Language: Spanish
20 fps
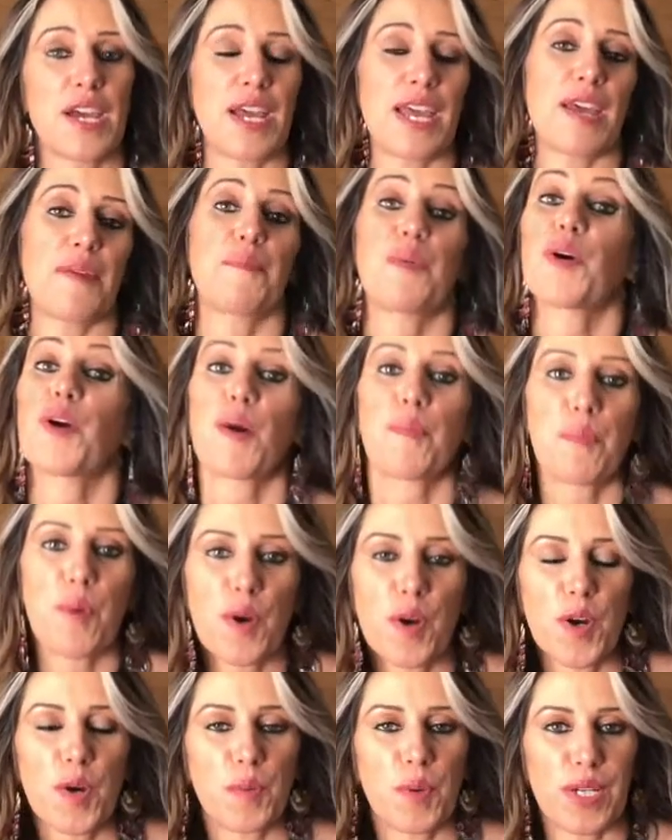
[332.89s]
Eh, poco a
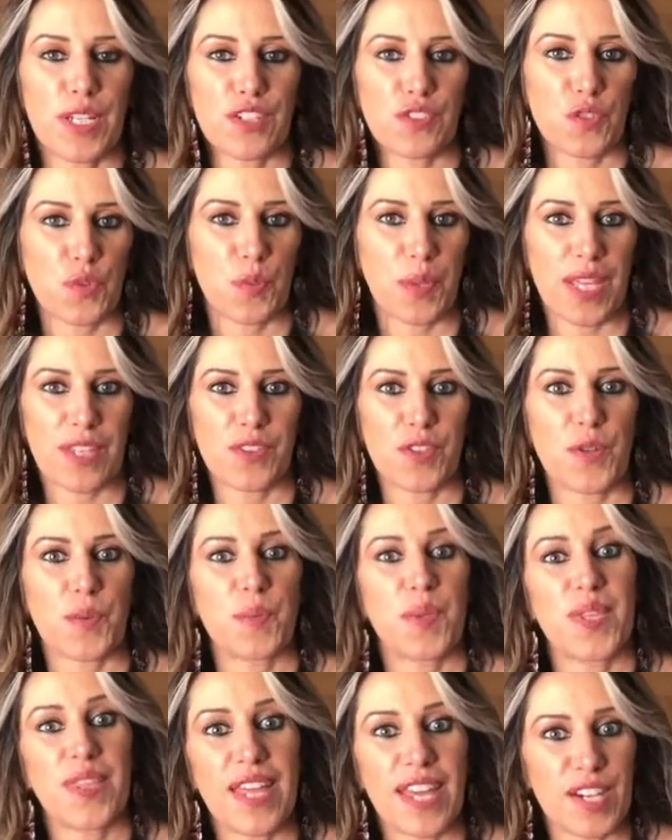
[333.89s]
poco voy a ir subiendo
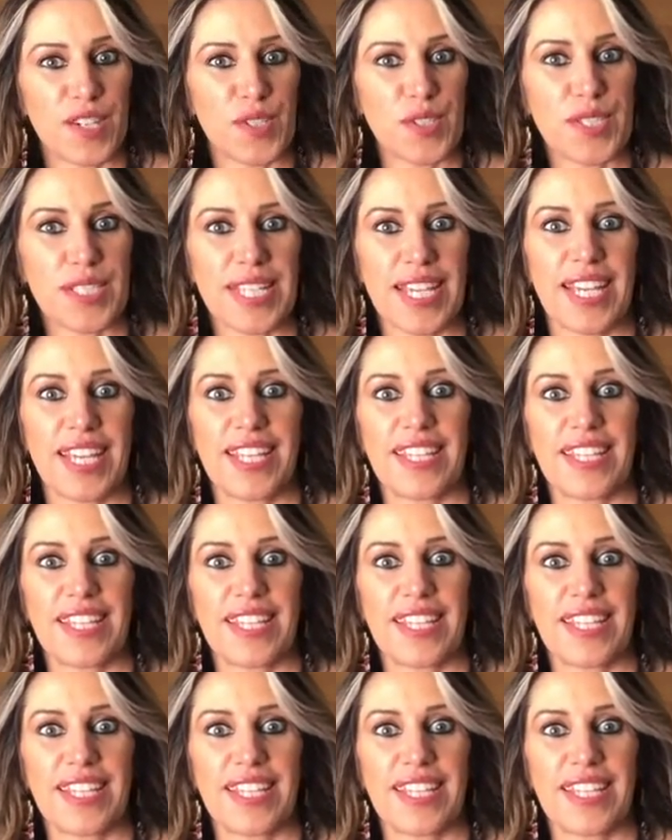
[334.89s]
videos eh,